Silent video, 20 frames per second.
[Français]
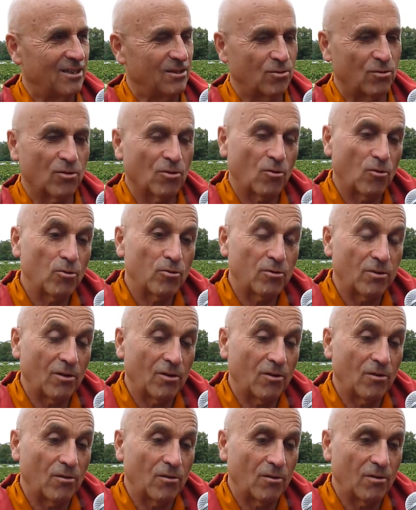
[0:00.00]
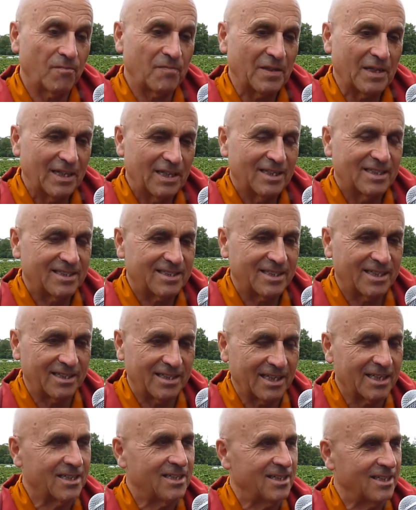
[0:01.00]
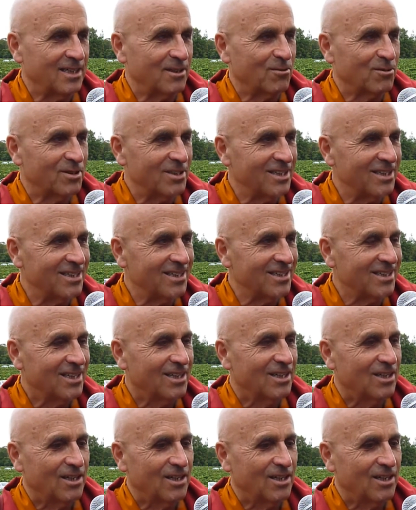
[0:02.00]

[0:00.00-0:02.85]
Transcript: donc Sénèque disait aussi,